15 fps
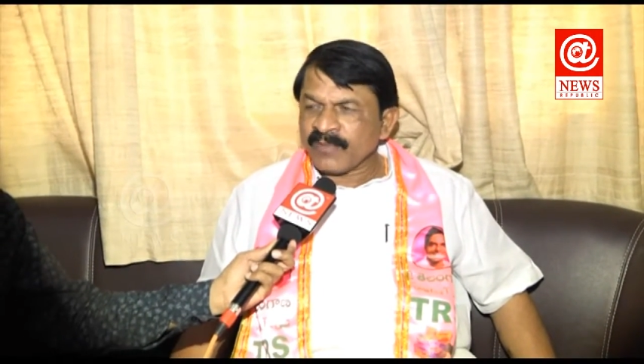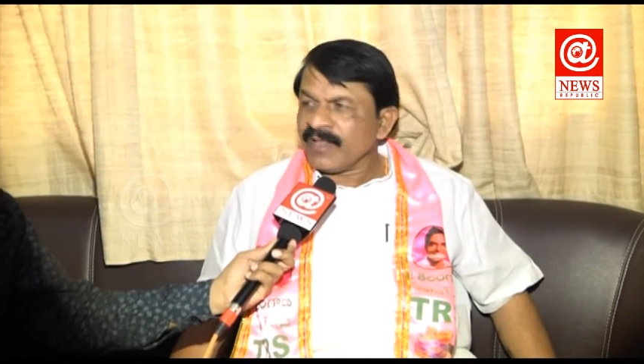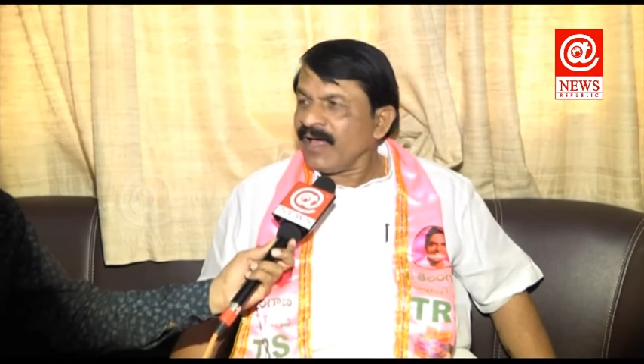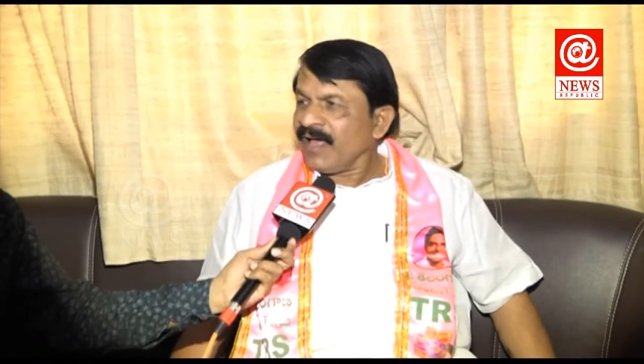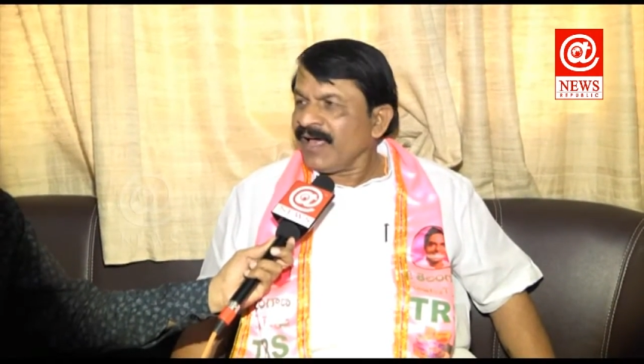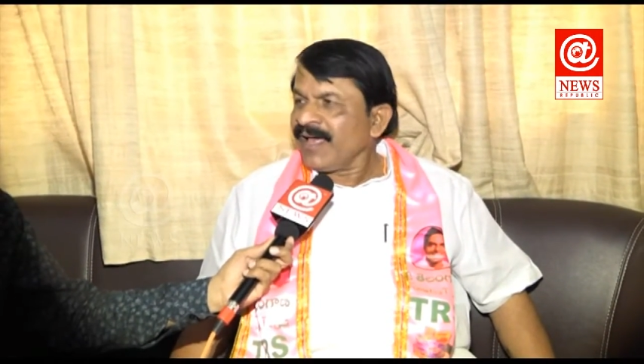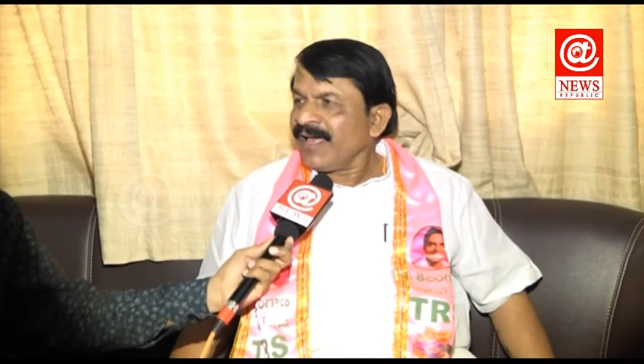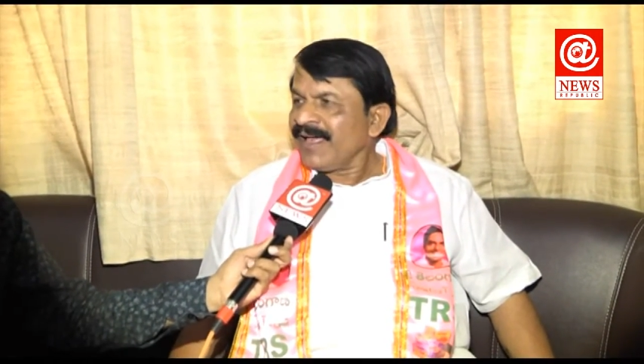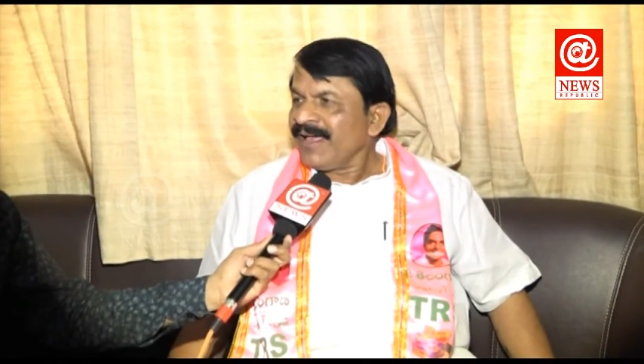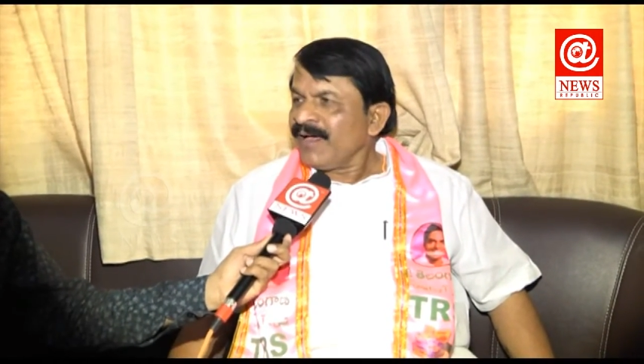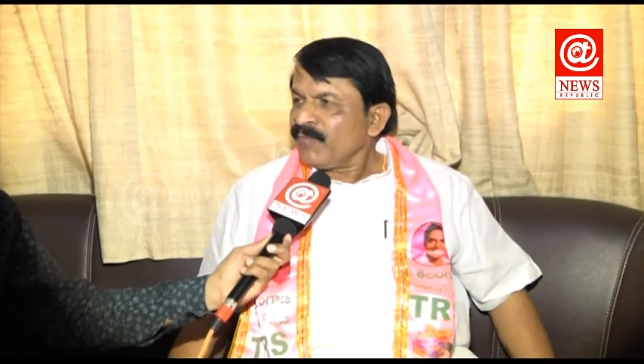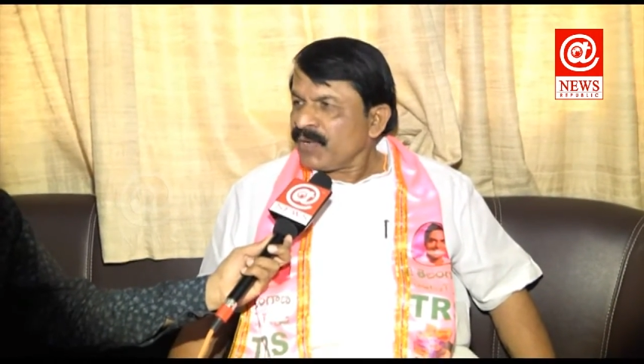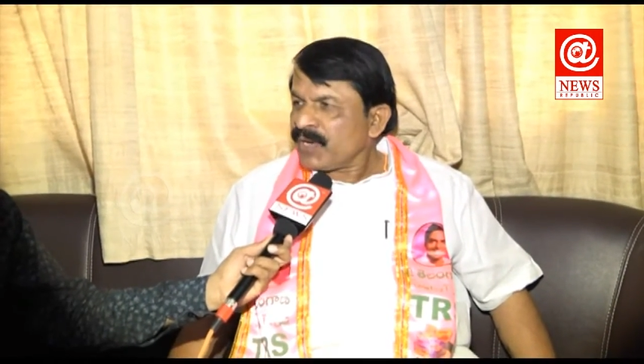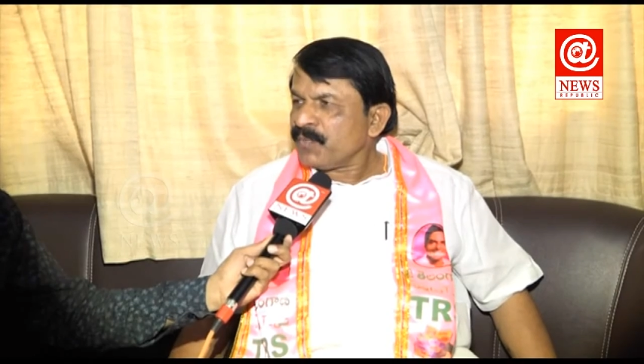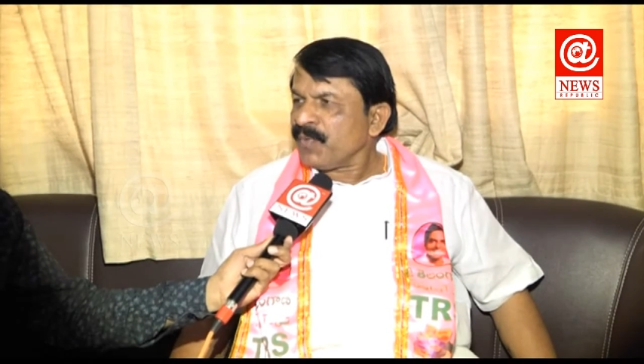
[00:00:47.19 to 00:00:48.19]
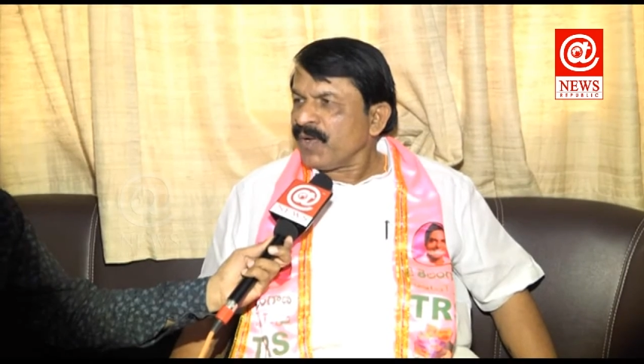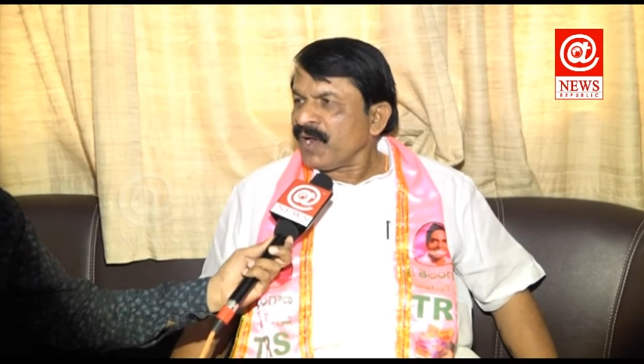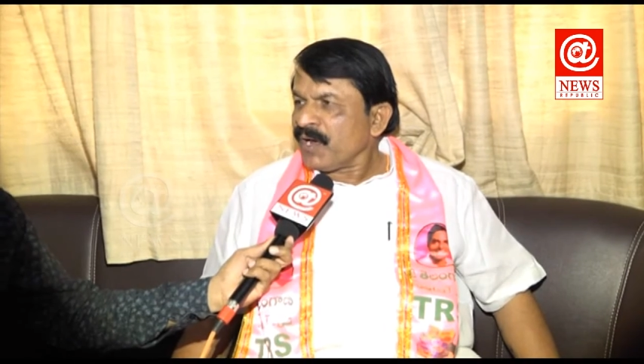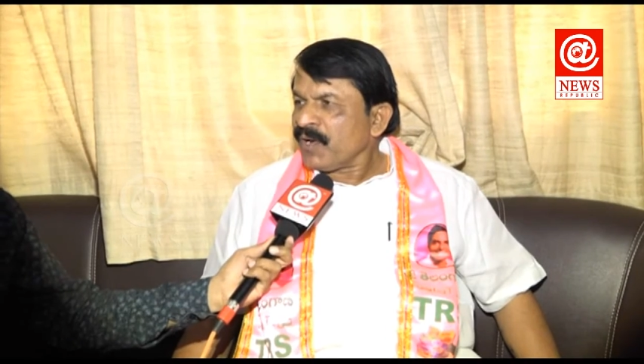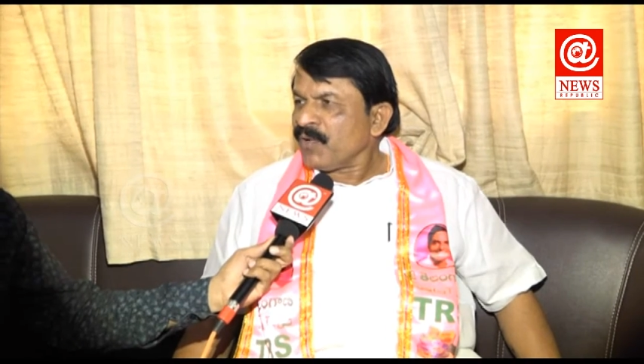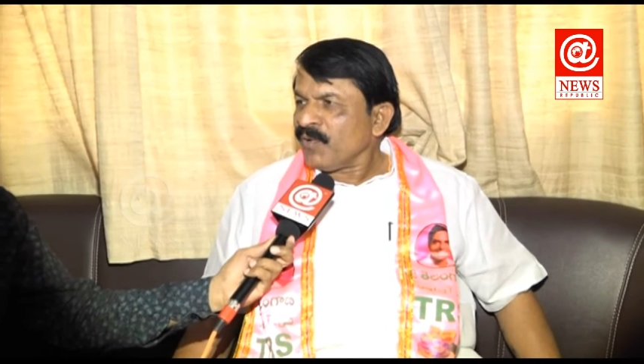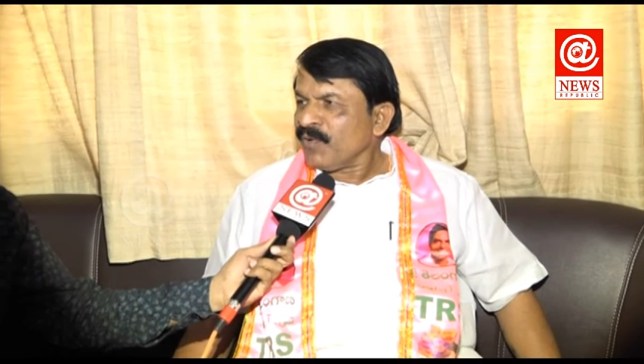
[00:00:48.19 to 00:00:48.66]
మీద
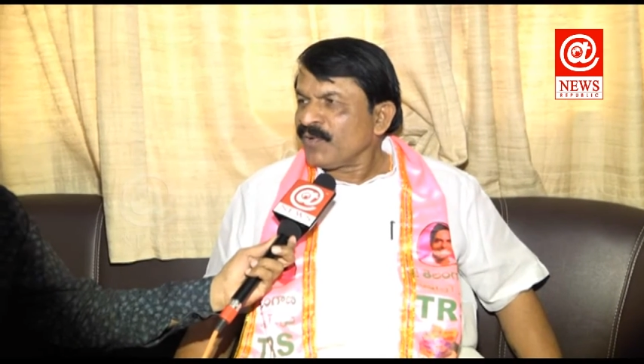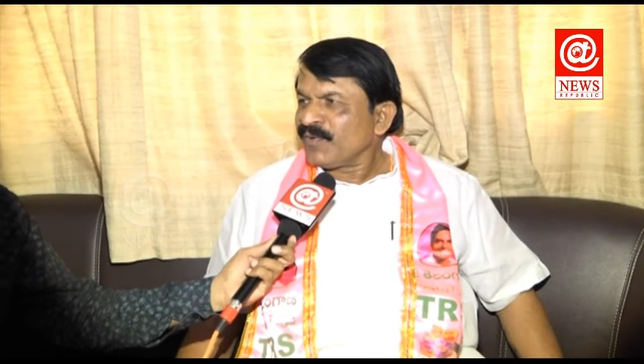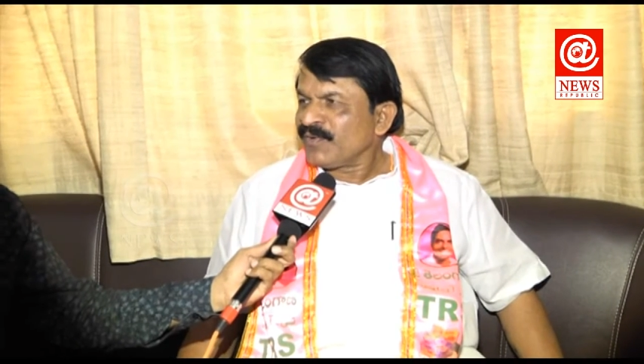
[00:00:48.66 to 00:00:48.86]
పరిపాలనలో